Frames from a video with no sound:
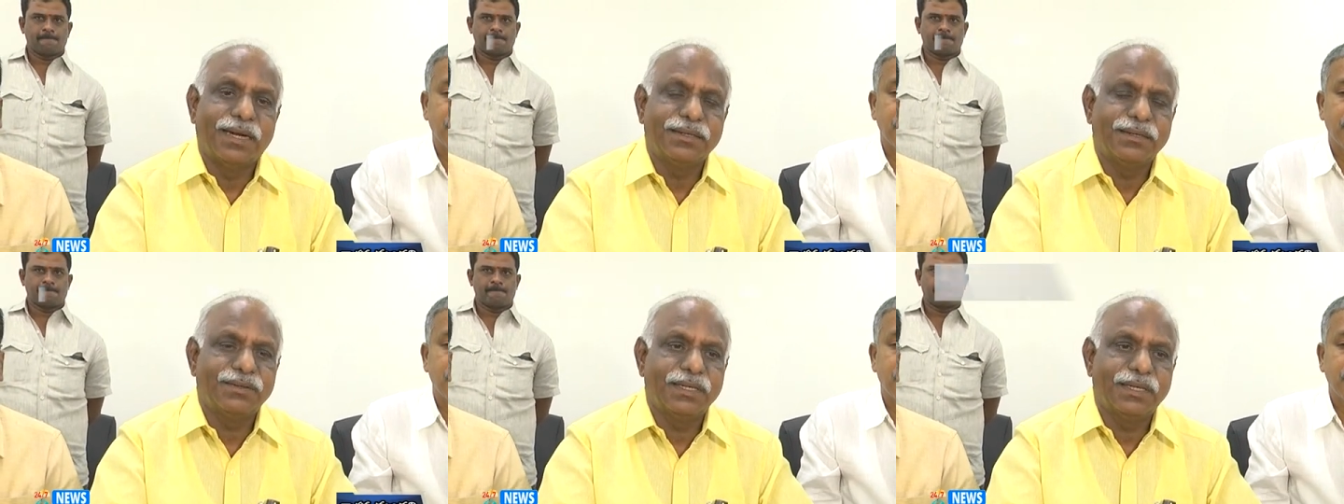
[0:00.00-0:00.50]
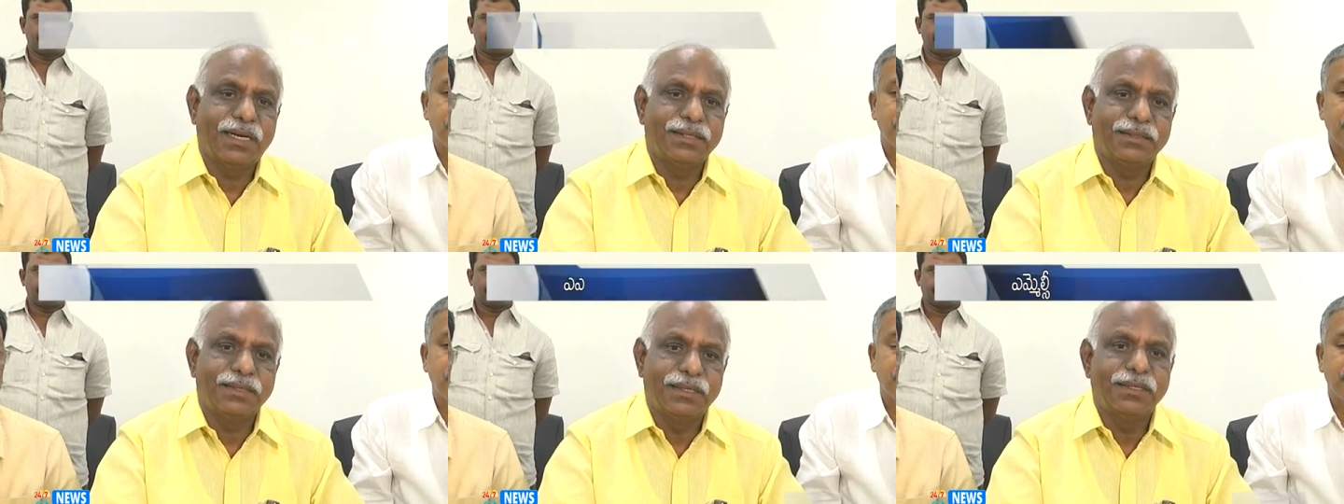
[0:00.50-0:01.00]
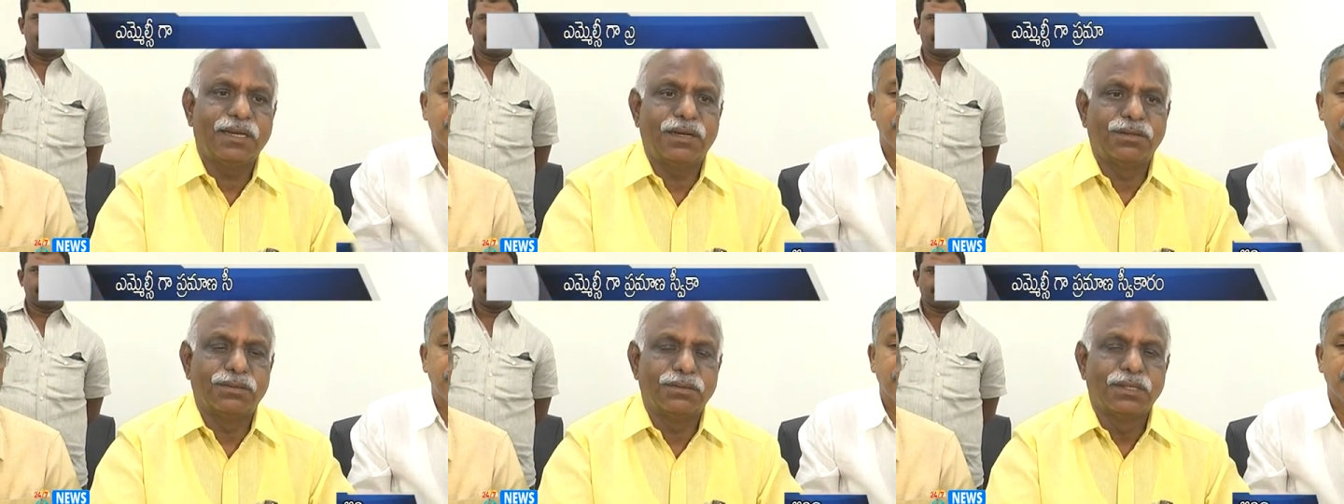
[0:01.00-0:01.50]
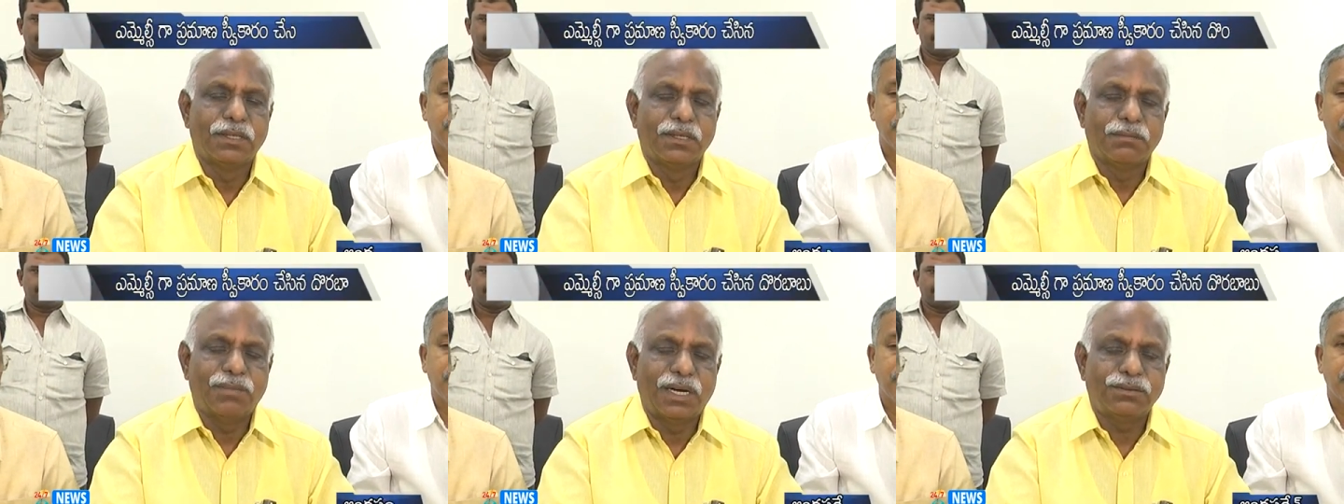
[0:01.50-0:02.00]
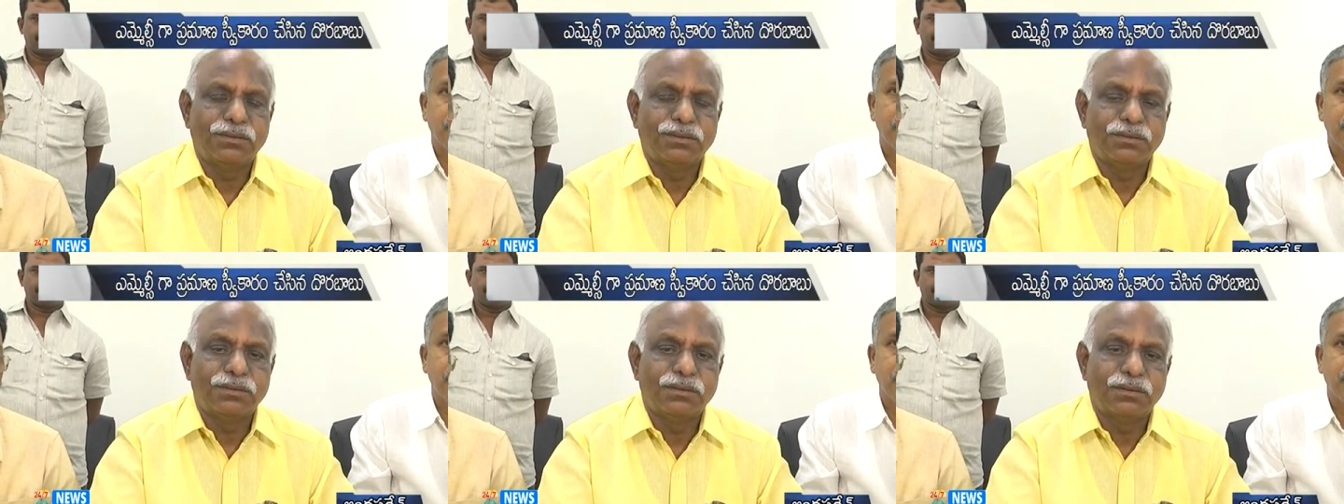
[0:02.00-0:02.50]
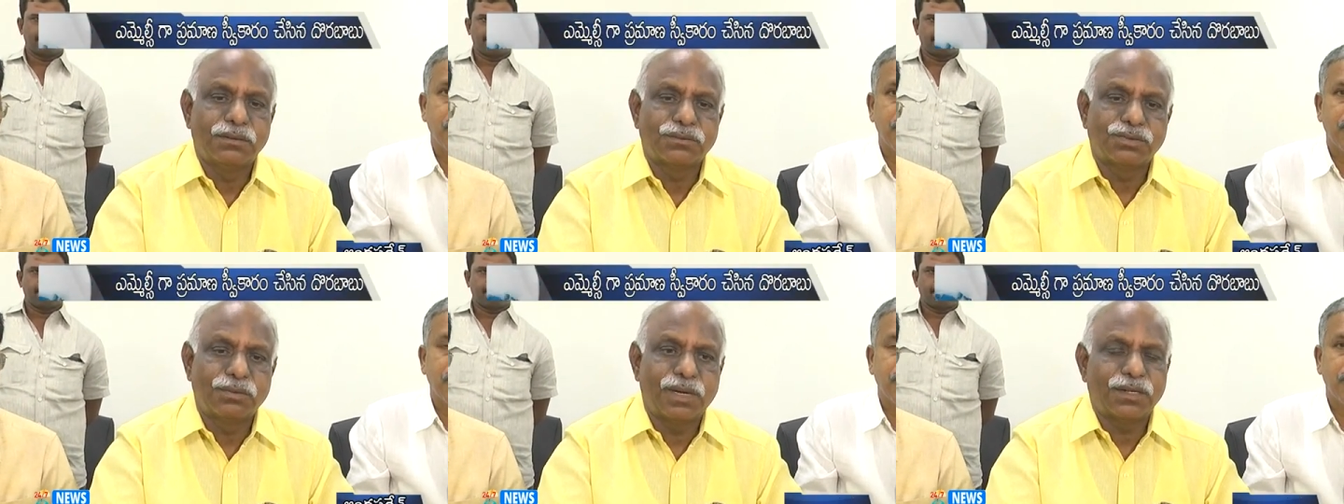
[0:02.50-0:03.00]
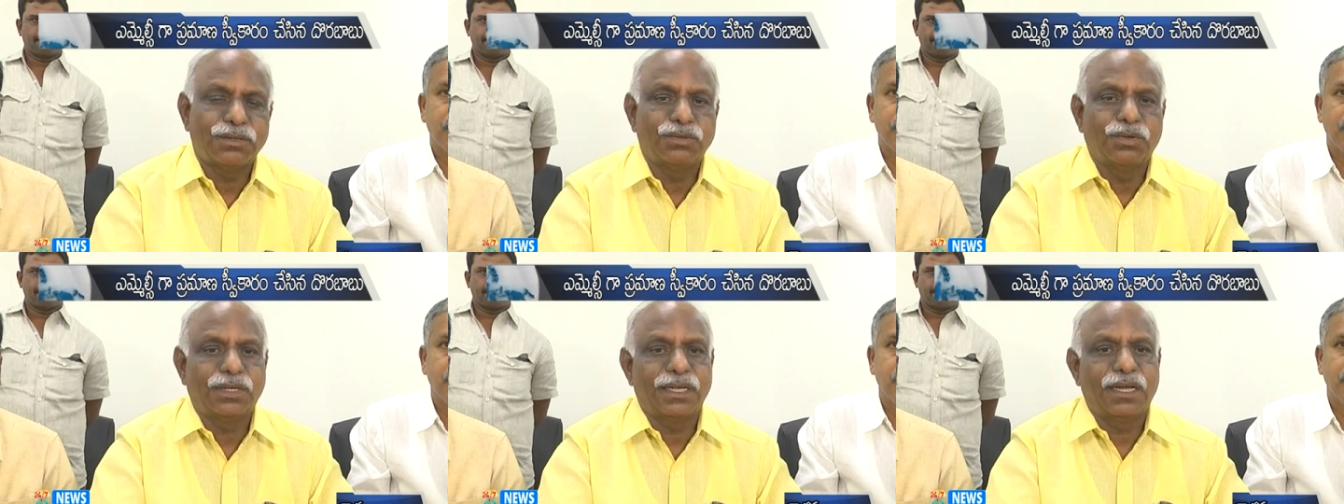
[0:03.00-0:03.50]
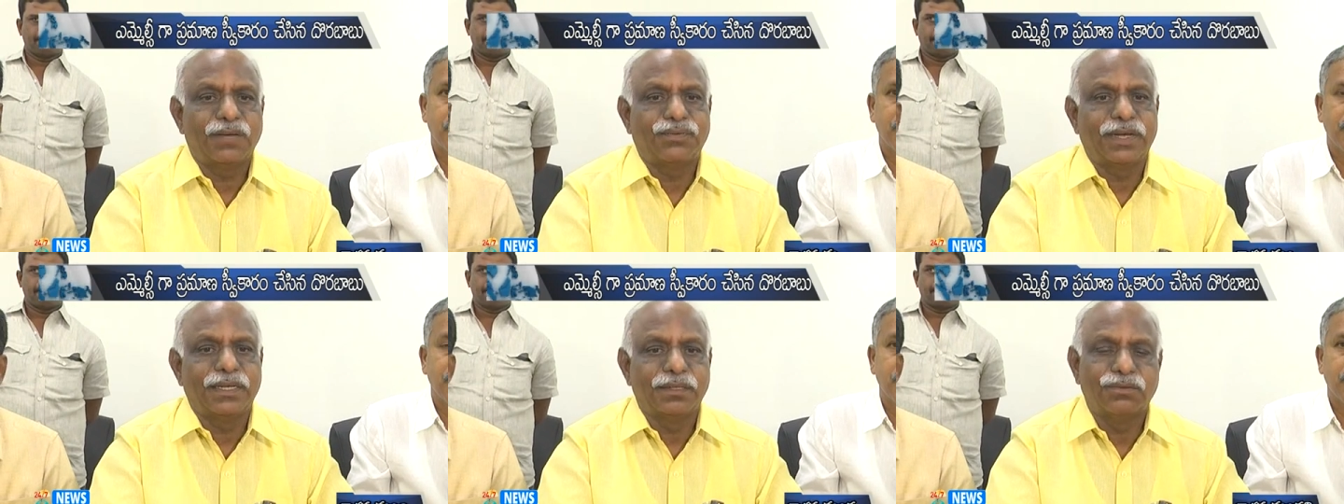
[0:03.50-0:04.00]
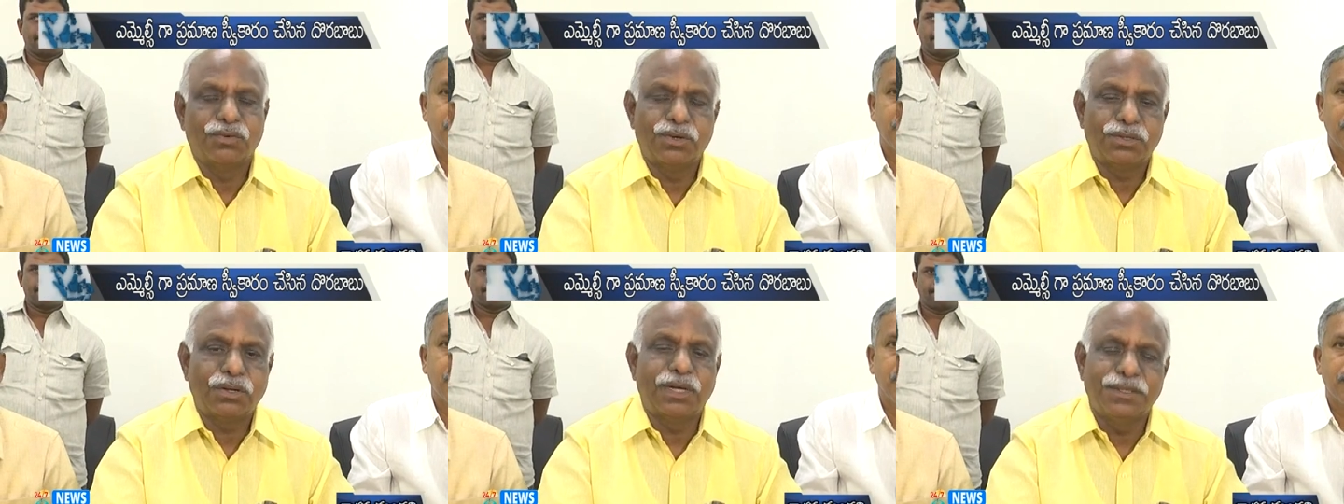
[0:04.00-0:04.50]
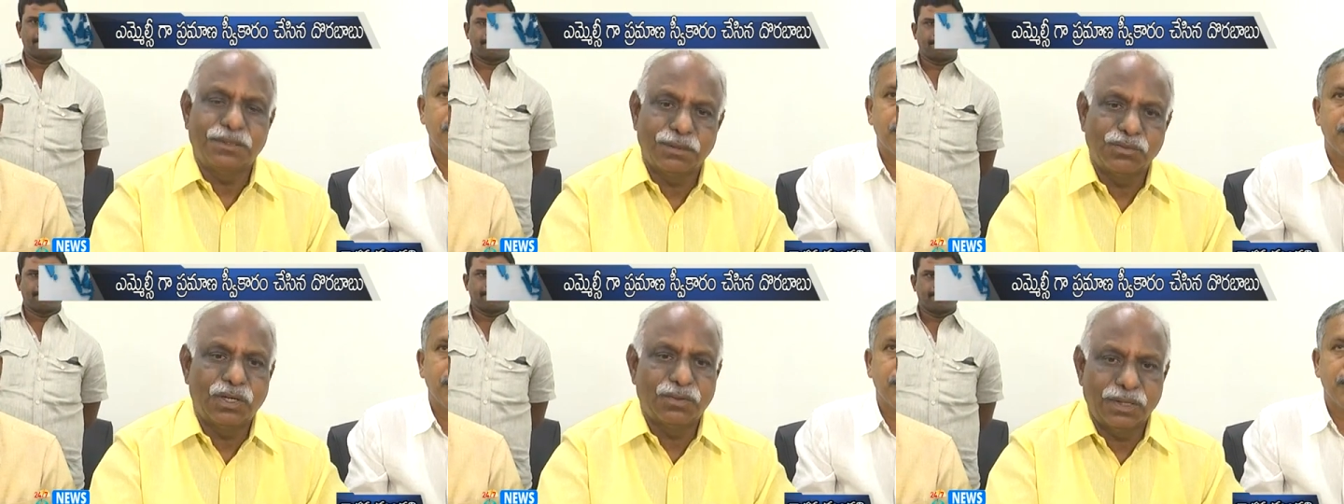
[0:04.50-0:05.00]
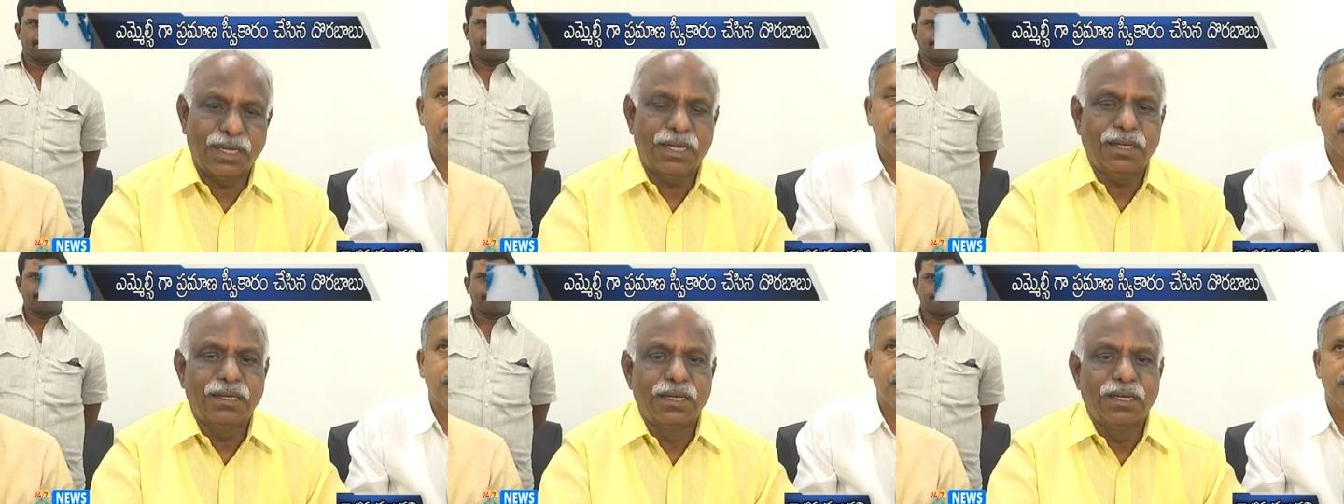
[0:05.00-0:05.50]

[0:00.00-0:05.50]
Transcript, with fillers: అదేవిధంగా ఈ ఎన్నికల్లో మాకు సుమారు నూట యాభై ఓట్లు అధికంగా ఉన్నా